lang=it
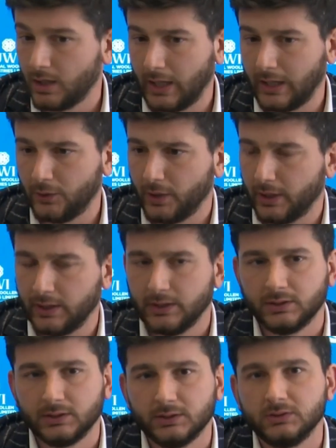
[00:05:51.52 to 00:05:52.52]
Allora,
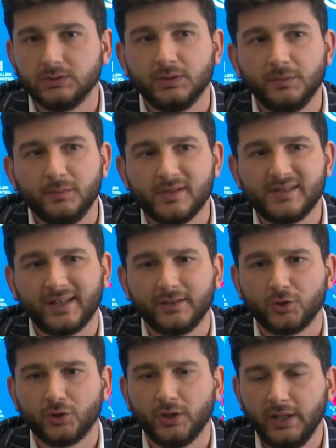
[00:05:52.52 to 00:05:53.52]
eh, mi
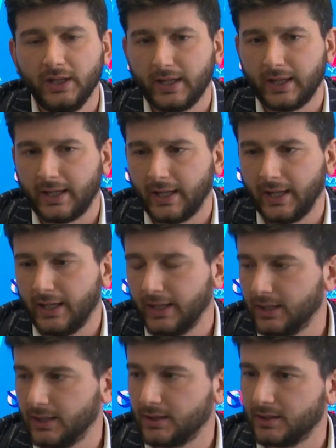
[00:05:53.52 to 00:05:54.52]
sento di dire
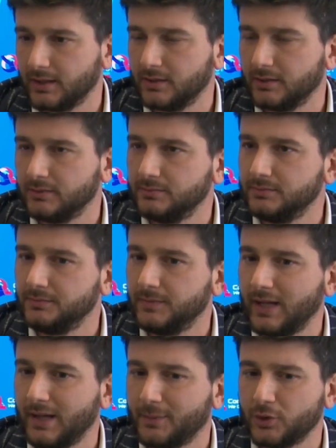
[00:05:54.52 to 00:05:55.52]
che... Eh,
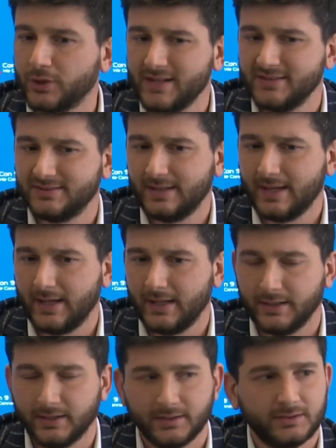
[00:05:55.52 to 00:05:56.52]
la
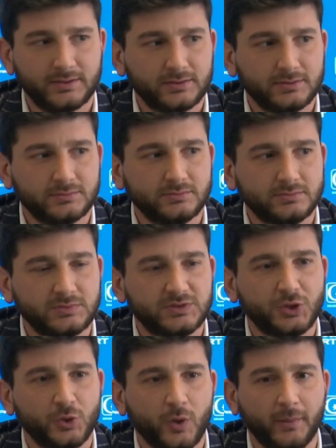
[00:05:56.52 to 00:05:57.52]
protesta ehm,
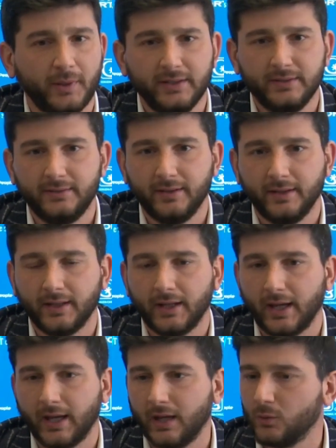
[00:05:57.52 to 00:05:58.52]
sicuramente
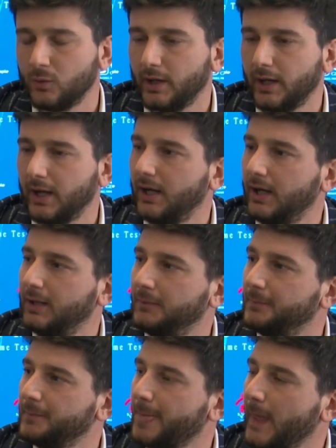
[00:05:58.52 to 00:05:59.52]
è una,
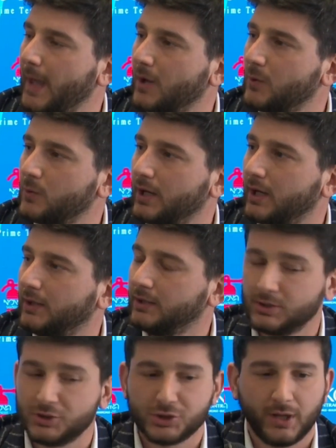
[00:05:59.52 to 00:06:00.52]
è una,
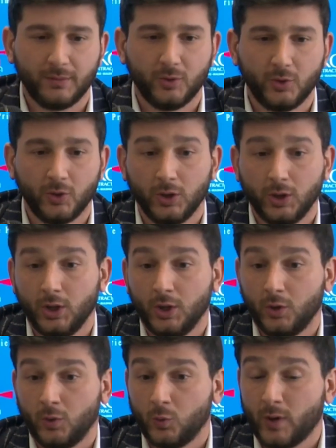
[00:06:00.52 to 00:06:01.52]
diciamo,
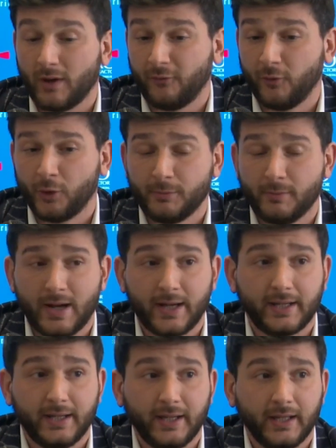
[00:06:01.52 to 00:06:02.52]
una,
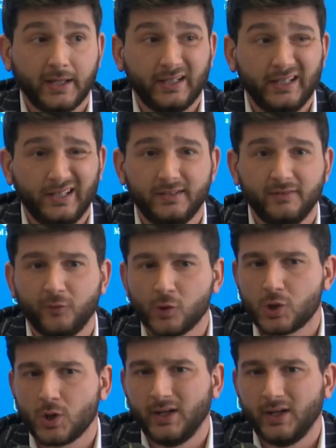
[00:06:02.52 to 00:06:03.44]
forma che il tifoso